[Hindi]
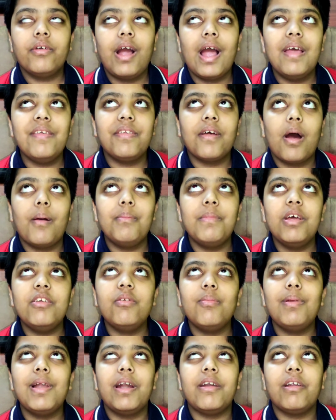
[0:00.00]
गैस हमने
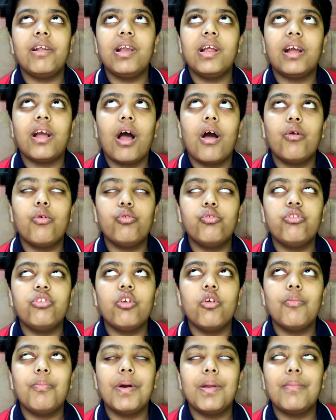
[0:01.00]
जब लेटर लिखा
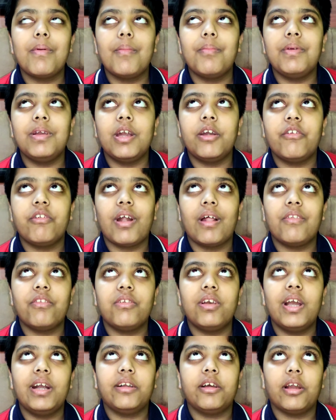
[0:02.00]
उसके ऊपर मम्मी ने
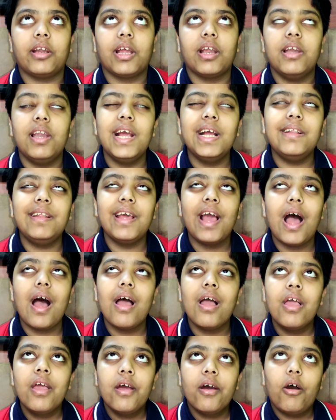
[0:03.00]
ट्रांसलेट करके लिख दिया
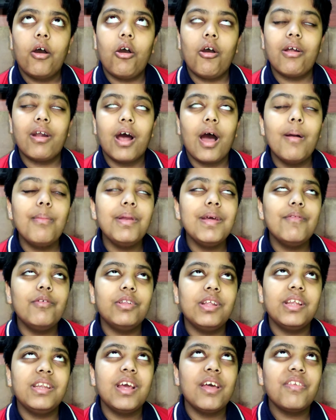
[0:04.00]
और हमने
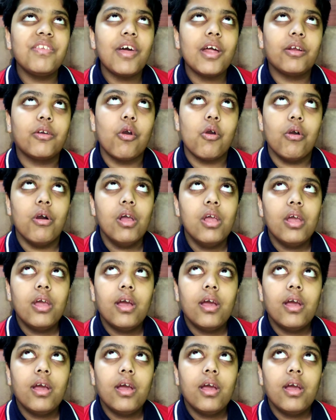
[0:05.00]
वो दे दिया सर को